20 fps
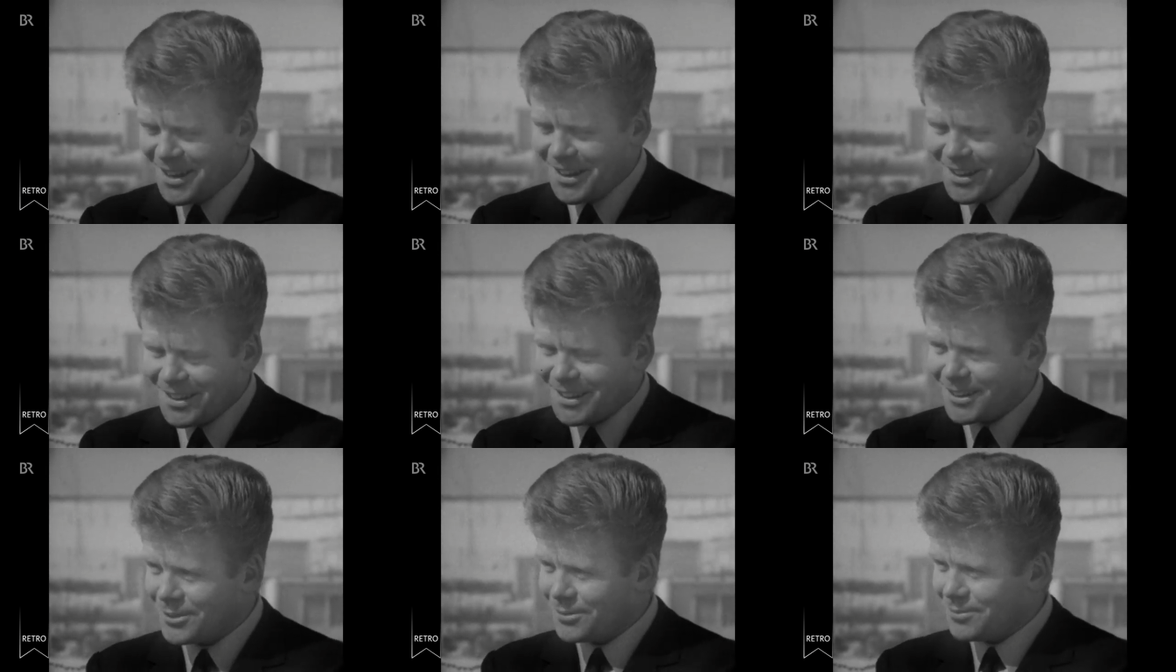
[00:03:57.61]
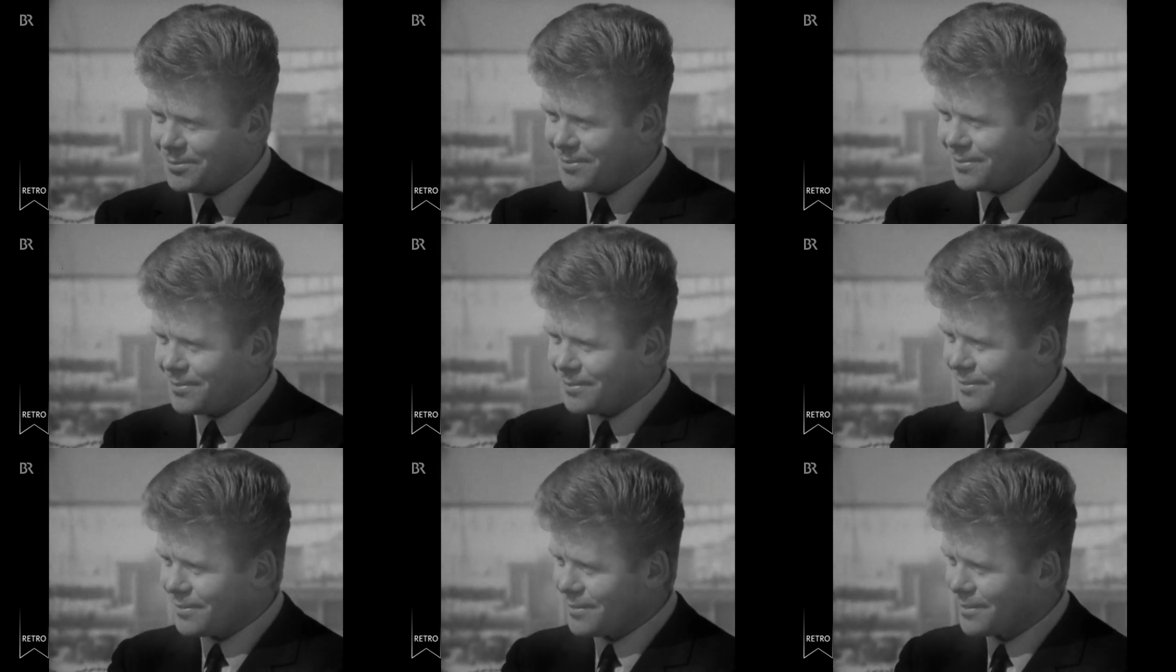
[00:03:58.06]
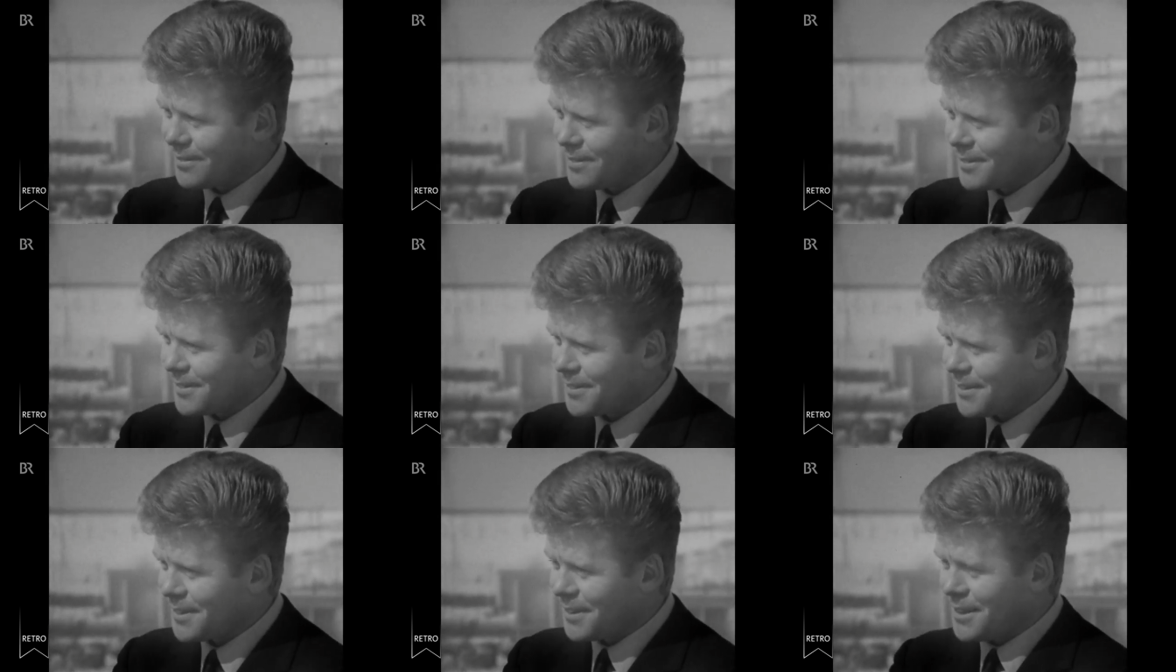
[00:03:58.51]
Ja. Wir können uns also beide
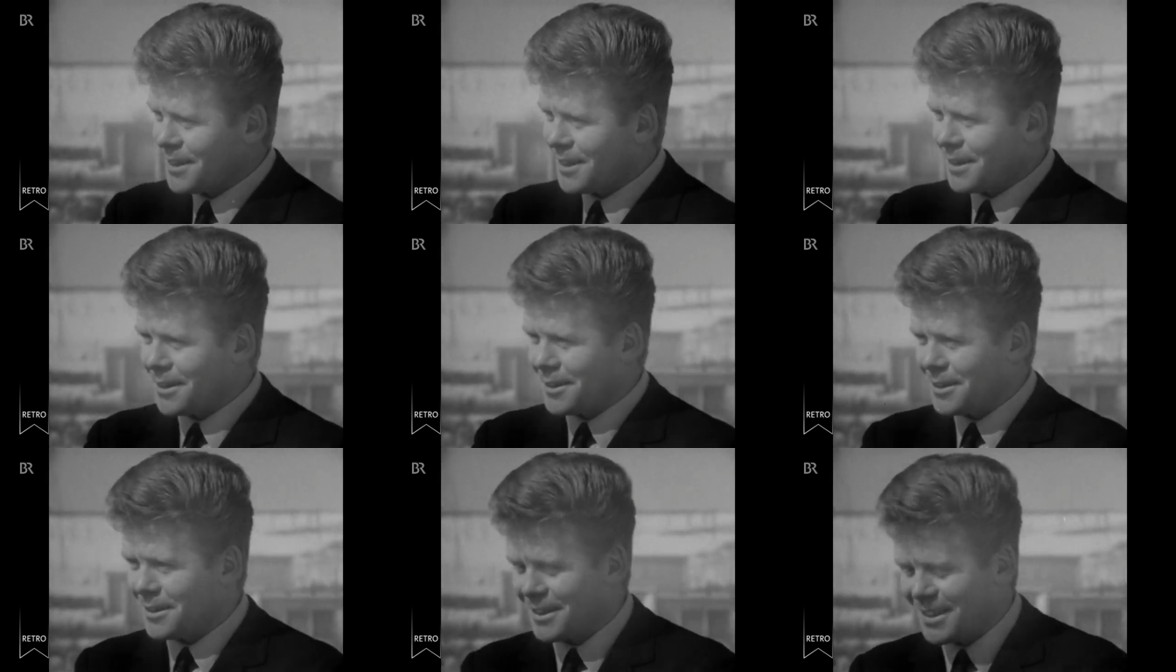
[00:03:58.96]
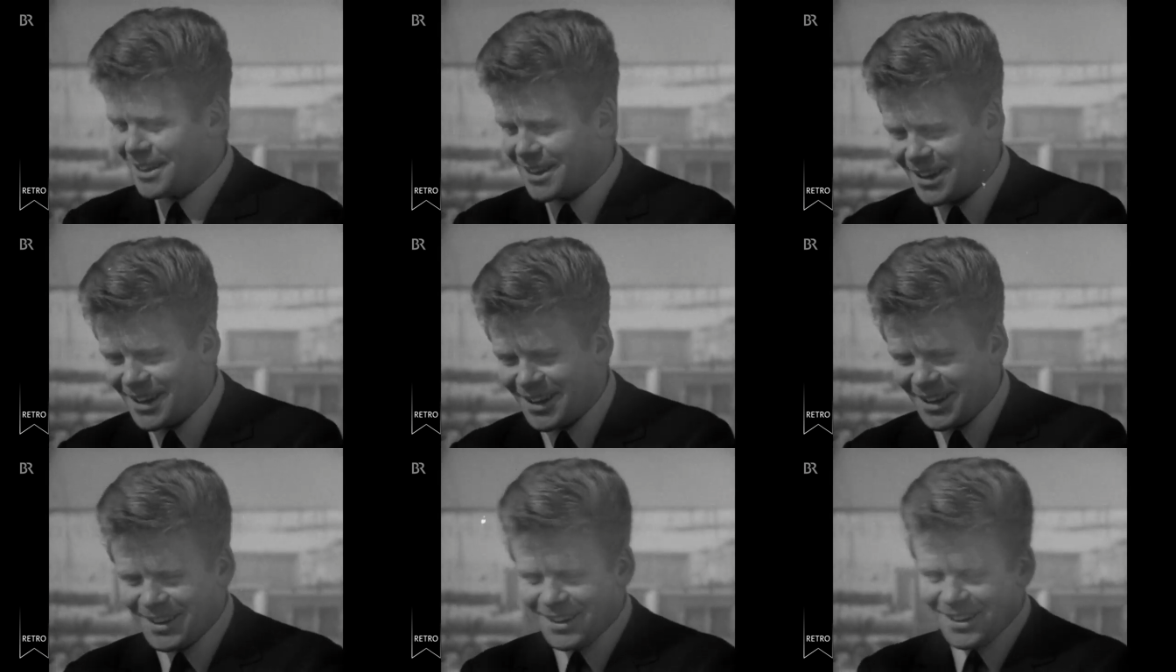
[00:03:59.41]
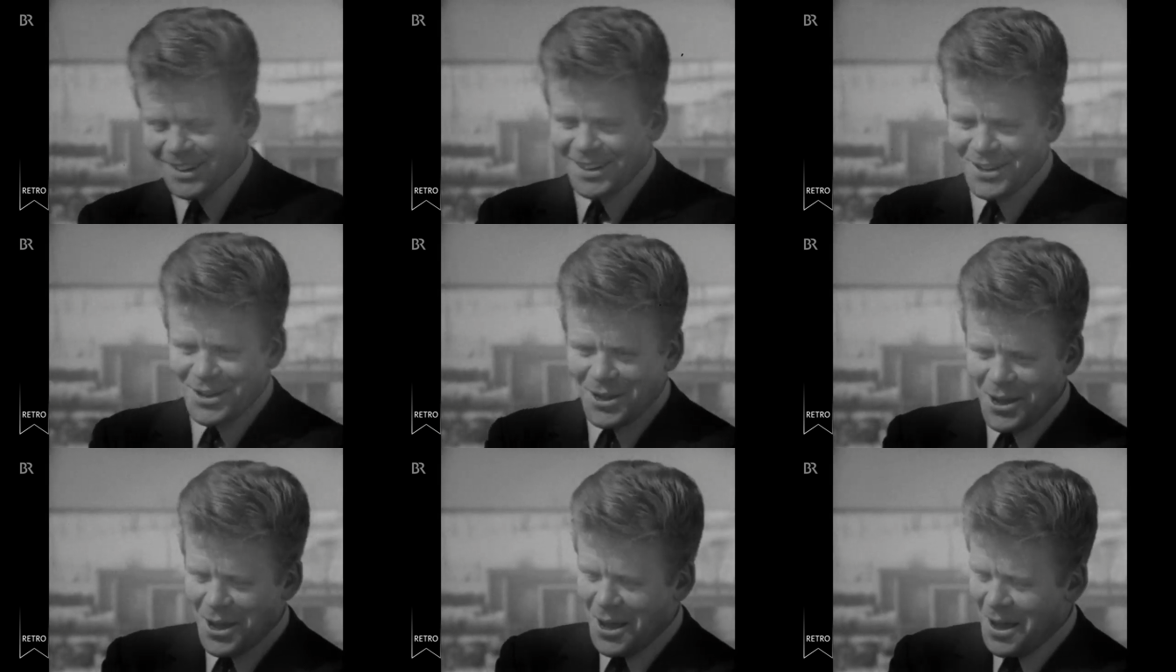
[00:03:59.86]
jetzt blamieren. Wollen ja. wir trotzdem
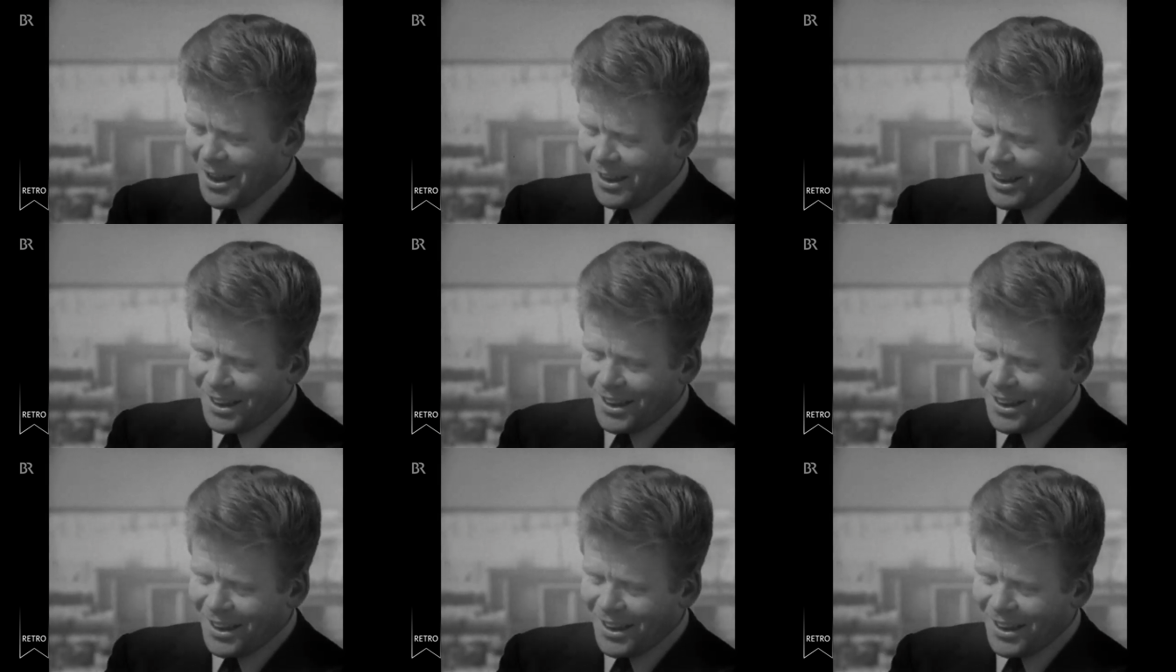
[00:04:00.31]
einen Tipp